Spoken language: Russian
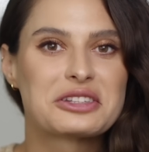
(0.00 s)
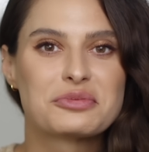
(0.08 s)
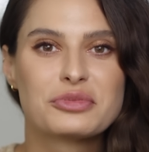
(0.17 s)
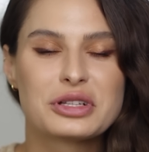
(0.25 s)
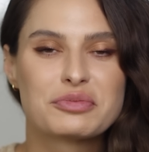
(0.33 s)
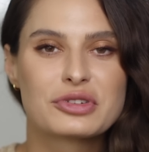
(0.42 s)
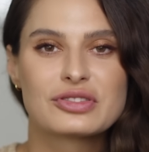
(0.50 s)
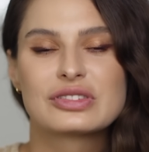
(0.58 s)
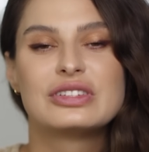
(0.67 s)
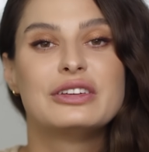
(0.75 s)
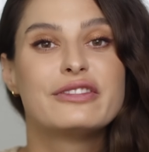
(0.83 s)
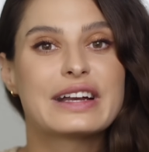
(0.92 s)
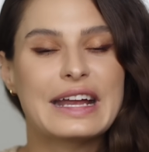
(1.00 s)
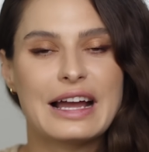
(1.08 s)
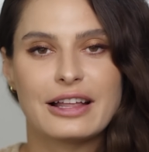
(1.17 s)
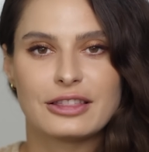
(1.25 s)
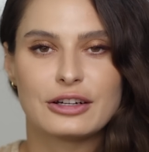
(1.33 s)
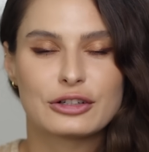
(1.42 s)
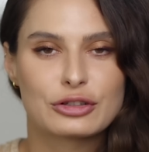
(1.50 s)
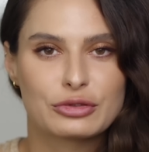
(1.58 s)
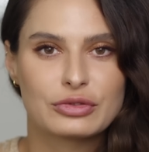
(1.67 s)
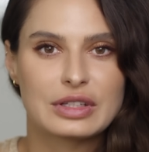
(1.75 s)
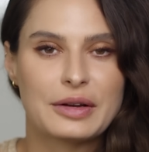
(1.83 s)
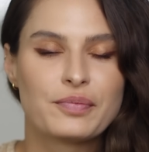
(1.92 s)
это было было просто невероятно
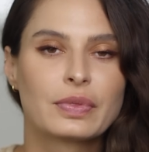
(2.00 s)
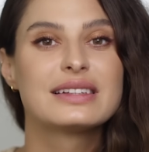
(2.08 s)
круто.